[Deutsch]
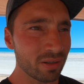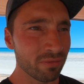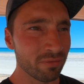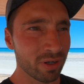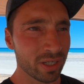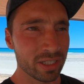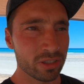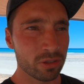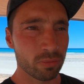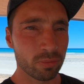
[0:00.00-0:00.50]

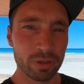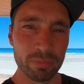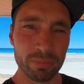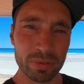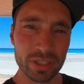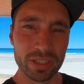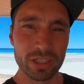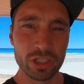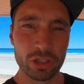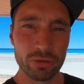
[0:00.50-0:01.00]
weil das immer ein
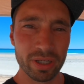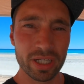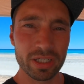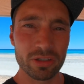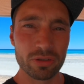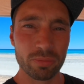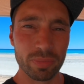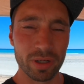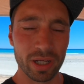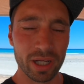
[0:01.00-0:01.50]
bisschen schwer
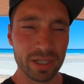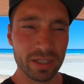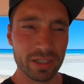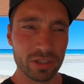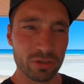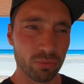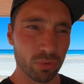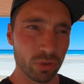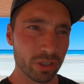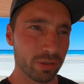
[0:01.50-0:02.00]
zu planen
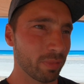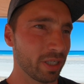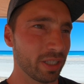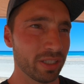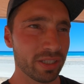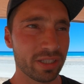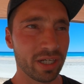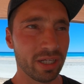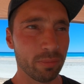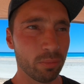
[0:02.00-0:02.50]
ist, wo ist man
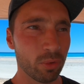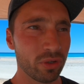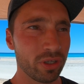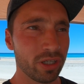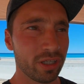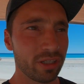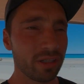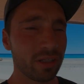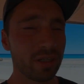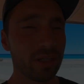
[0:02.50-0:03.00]
in drei
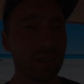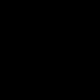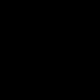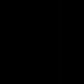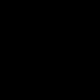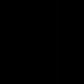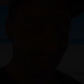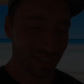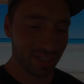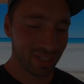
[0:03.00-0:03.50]
Monaten.
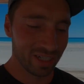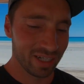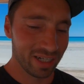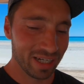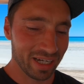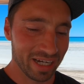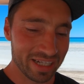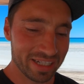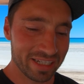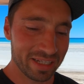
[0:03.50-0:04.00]

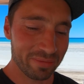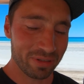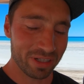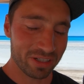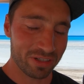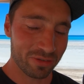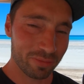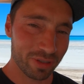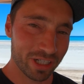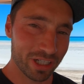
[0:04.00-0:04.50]
Es gibt da
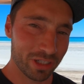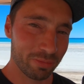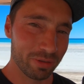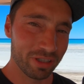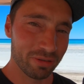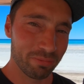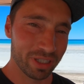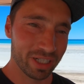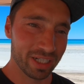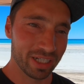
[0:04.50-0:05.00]
zum
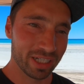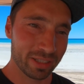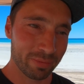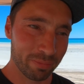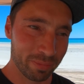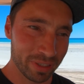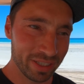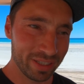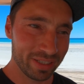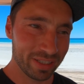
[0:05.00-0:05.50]
Beispiel bei
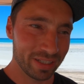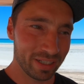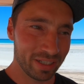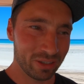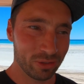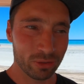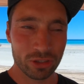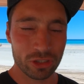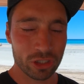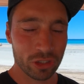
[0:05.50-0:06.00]
Expedia
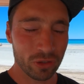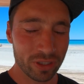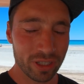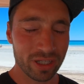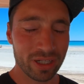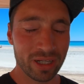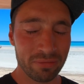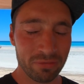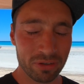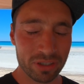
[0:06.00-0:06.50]
oder schaut
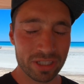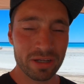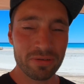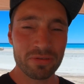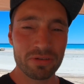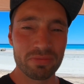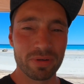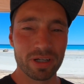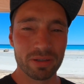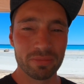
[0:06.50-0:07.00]
dann einfach
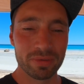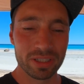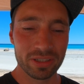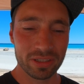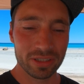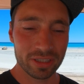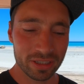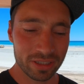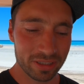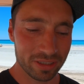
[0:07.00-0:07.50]
selbst mal im
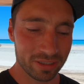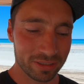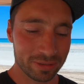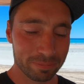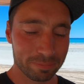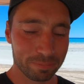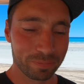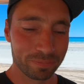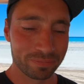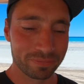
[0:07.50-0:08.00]
Internet.
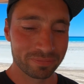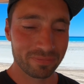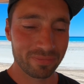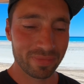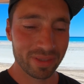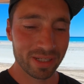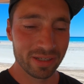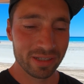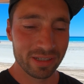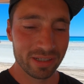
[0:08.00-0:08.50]
Ähm,
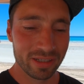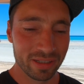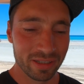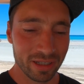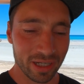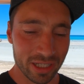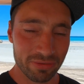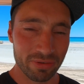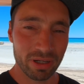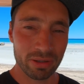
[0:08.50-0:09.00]

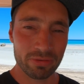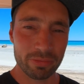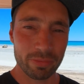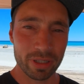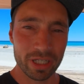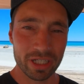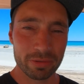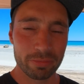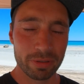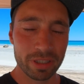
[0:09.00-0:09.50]
also wir haben es
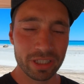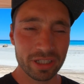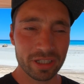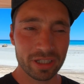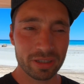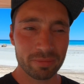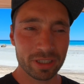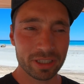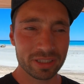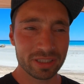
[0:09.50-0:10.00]
bei Expedia
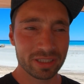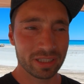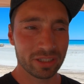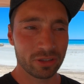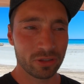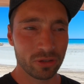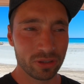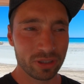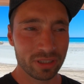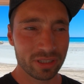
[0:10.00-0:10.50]
gemacht, da
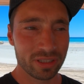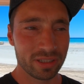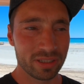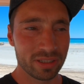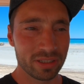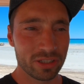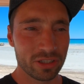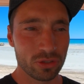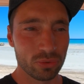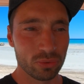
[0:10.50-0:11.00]

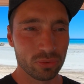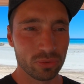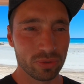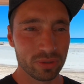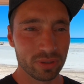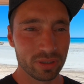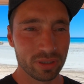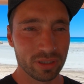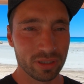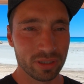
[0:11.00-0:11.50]
konntest
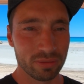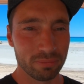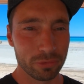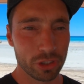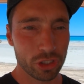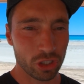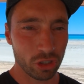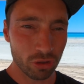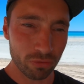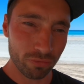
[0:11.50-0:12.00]
du ähm,
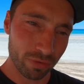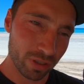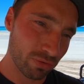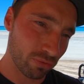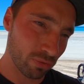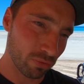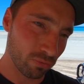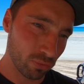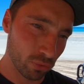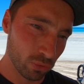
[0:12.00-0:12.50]
schauen, was
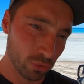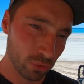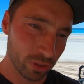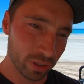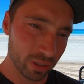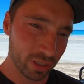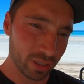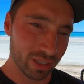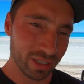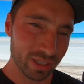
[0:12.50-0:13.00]
für
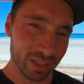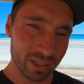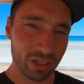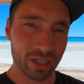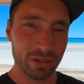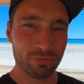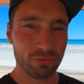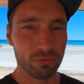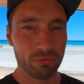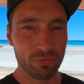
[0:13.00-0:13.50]
Flüge
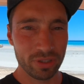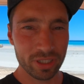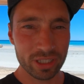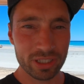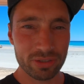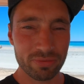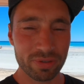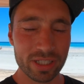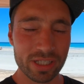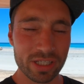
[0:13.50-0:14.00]
innerhalb von
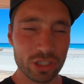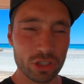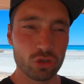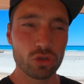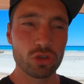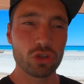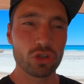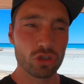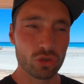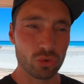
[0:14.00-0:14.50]
24
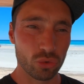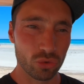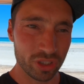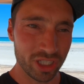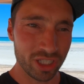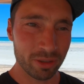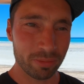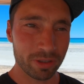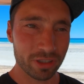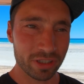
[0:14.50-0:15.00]
Stunden
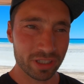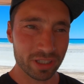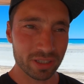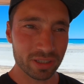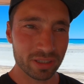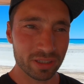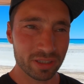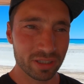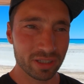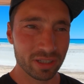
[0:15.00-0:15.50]
stornierbar
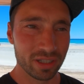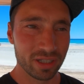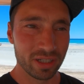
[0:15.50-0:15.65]
sind